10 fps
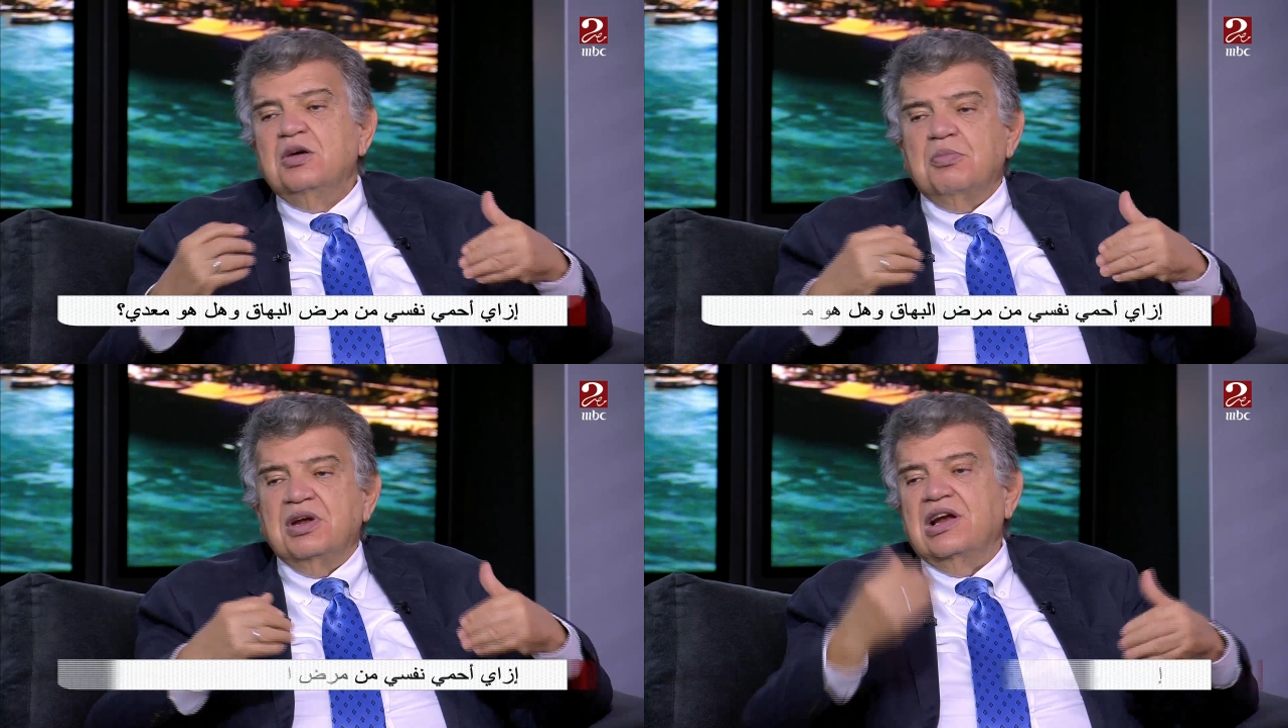
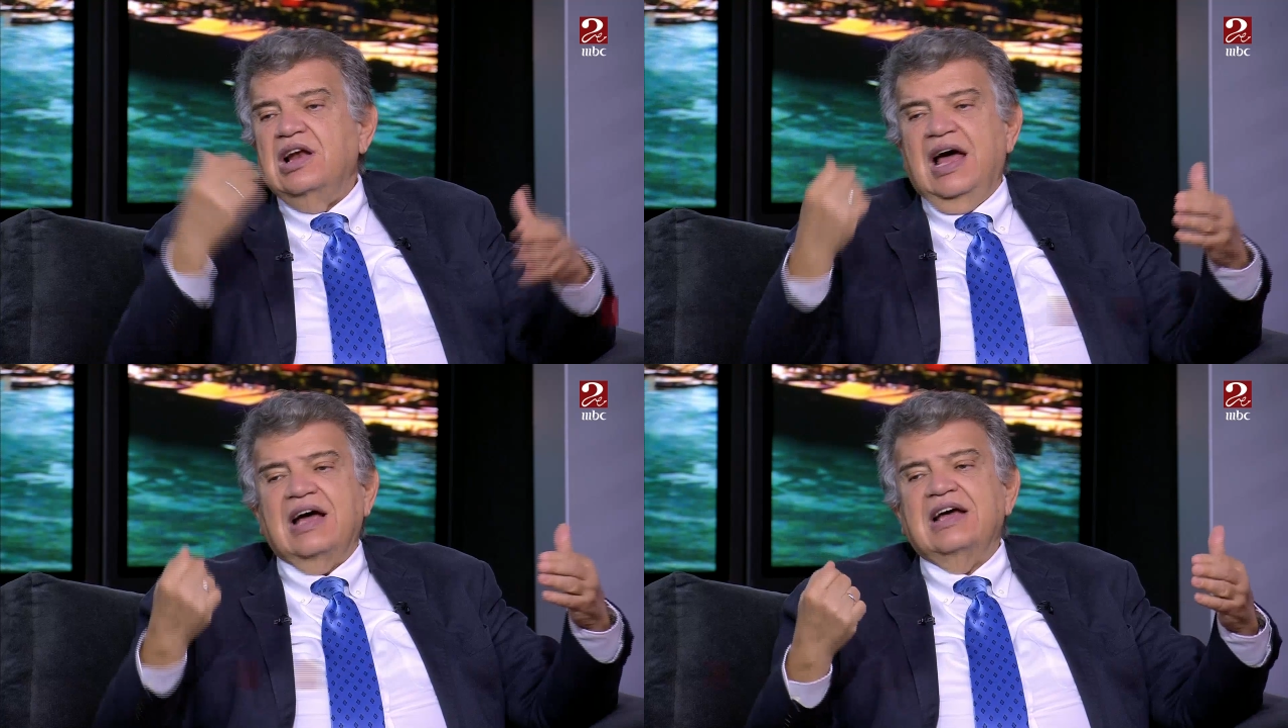من
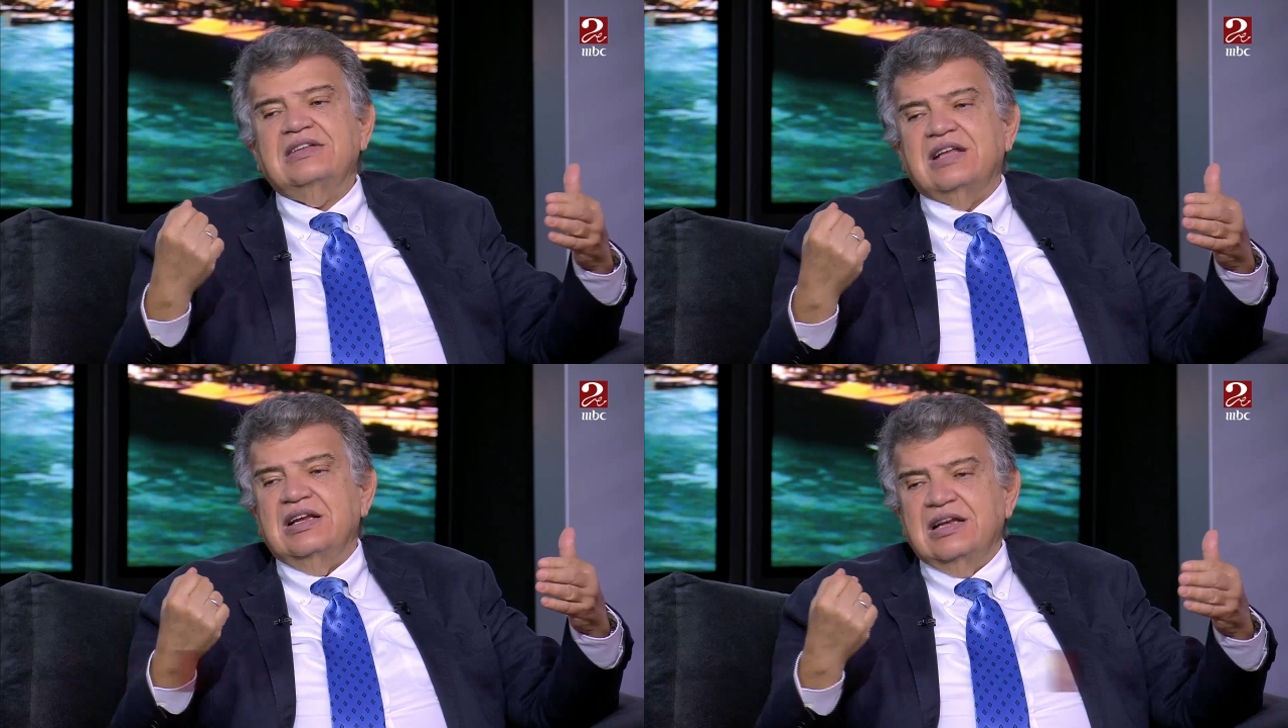
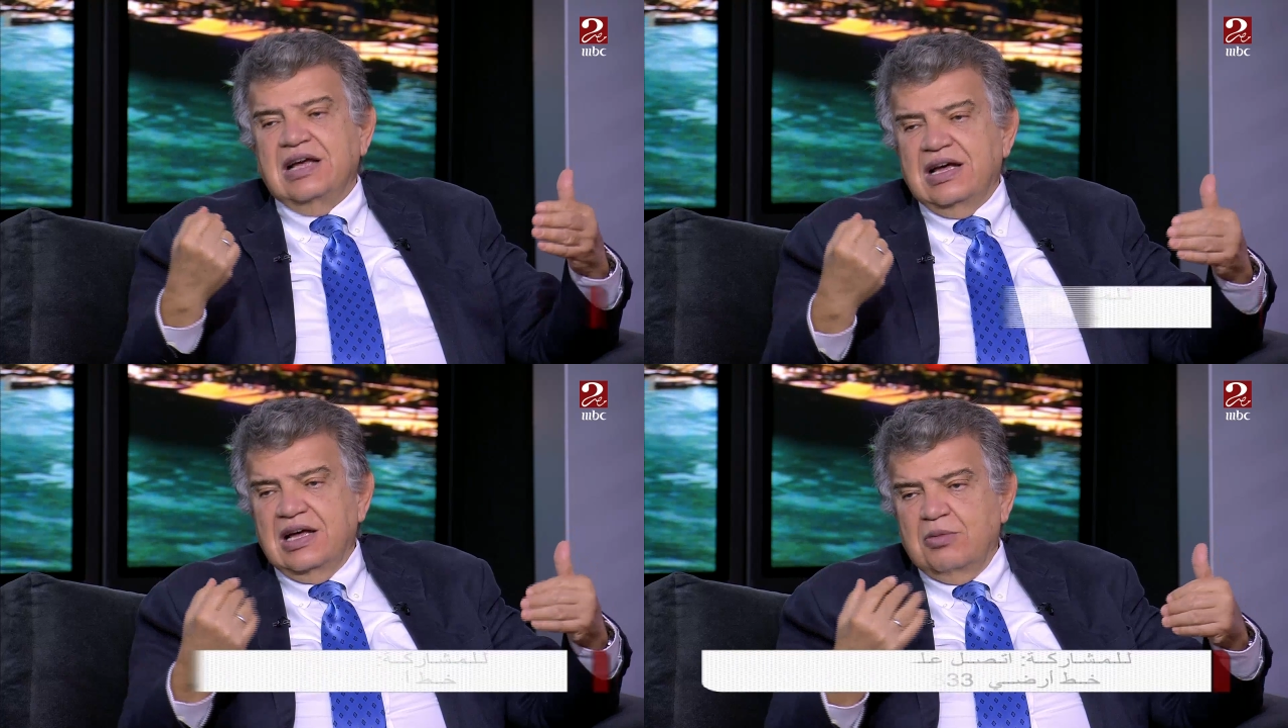الحاجات
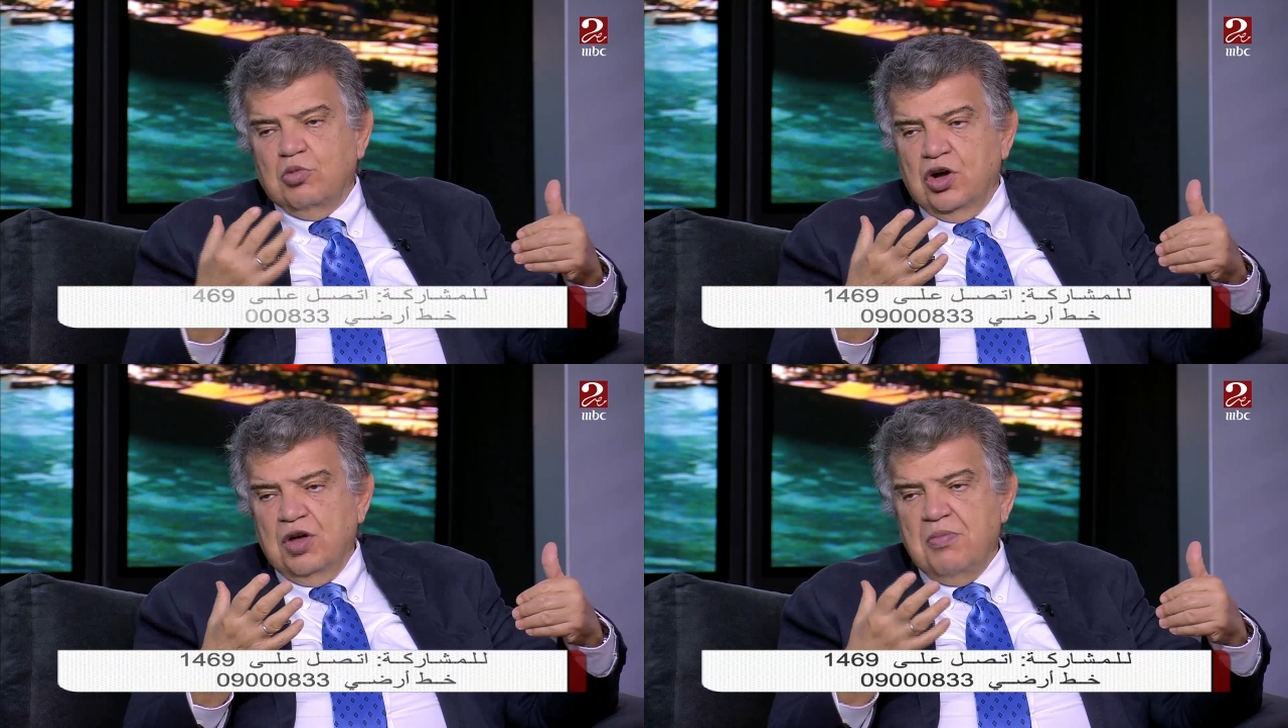
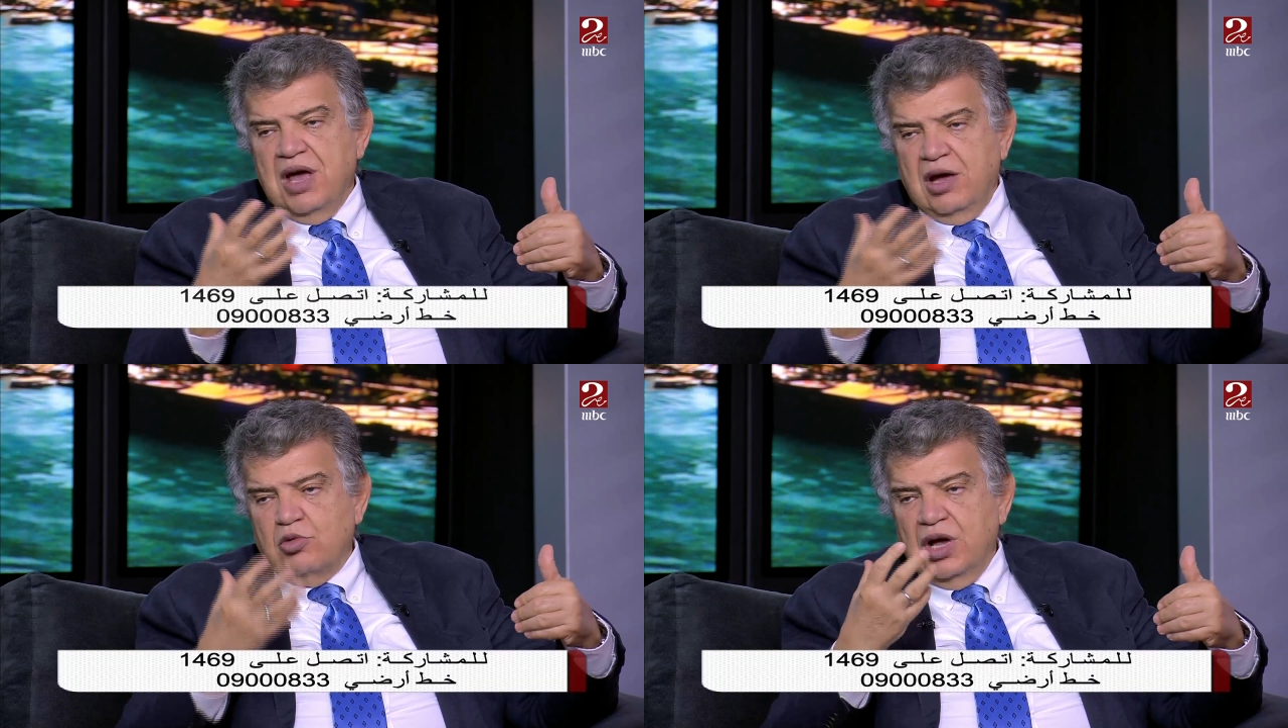المهمه
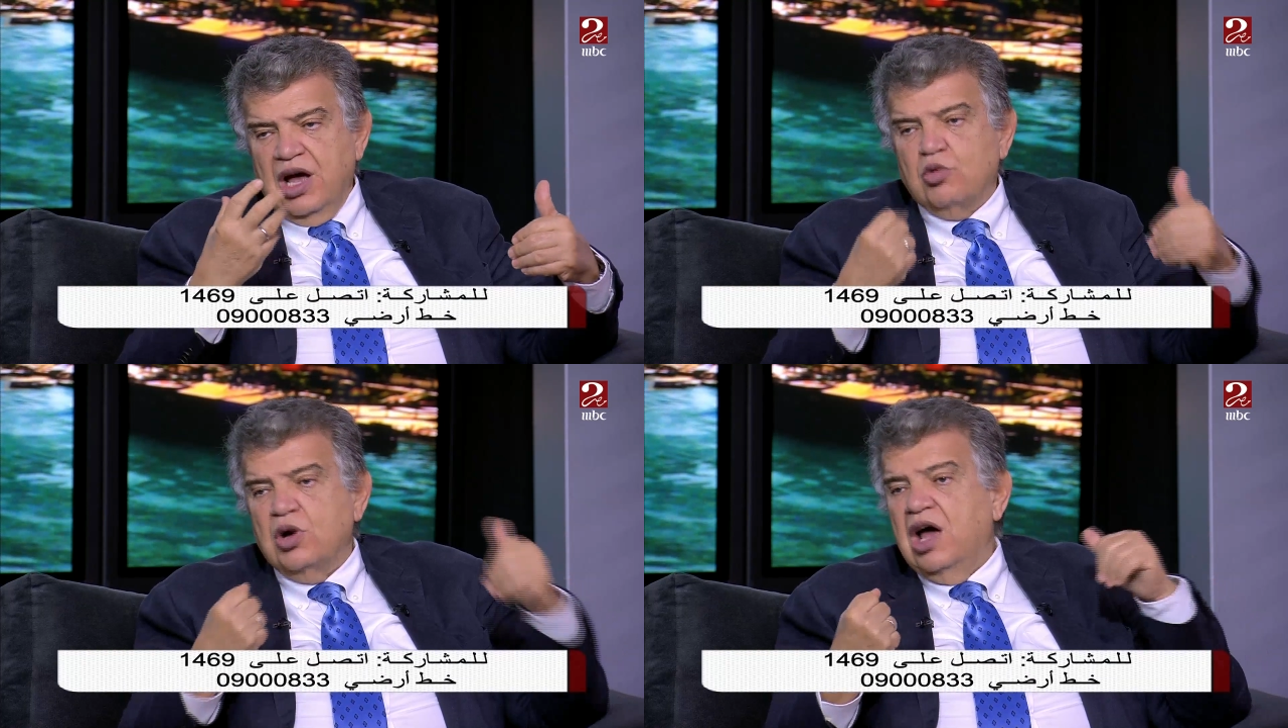قوي قوي